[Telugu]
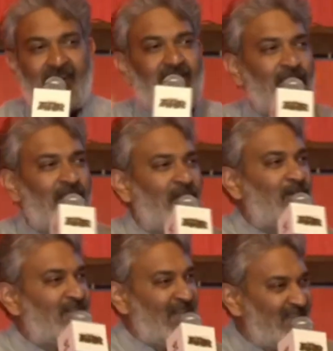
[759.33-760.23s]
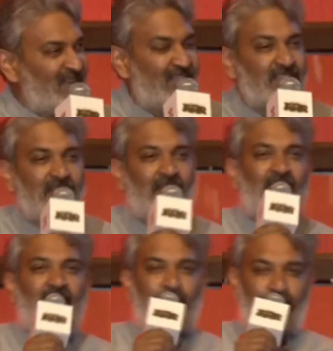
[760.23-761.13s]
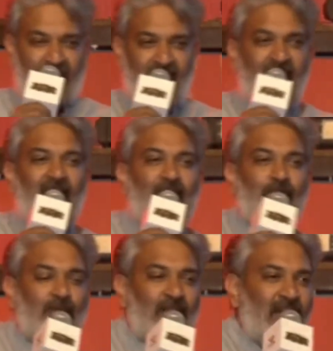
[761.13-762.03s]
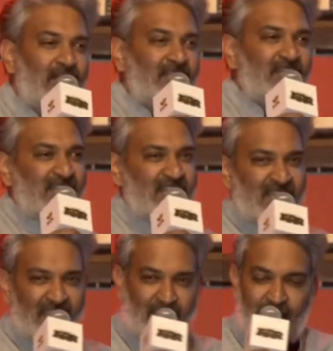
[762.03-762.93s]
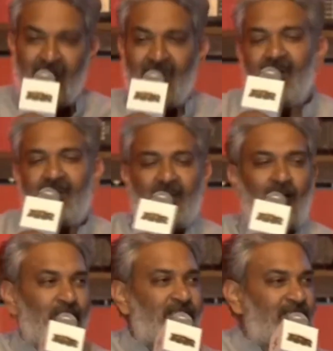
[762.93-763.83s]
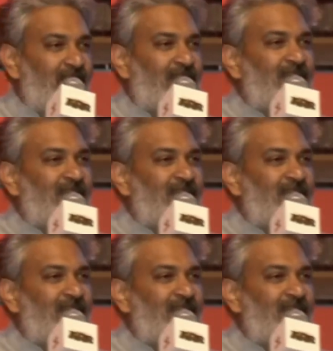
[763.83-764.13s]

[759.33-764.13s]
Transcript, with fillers: చేస్తున్నాం ఏం తీస్తున్నారు అని ప్రశ్నలు అడగకుండా ఇమ్మీడియట్గా వచ్చి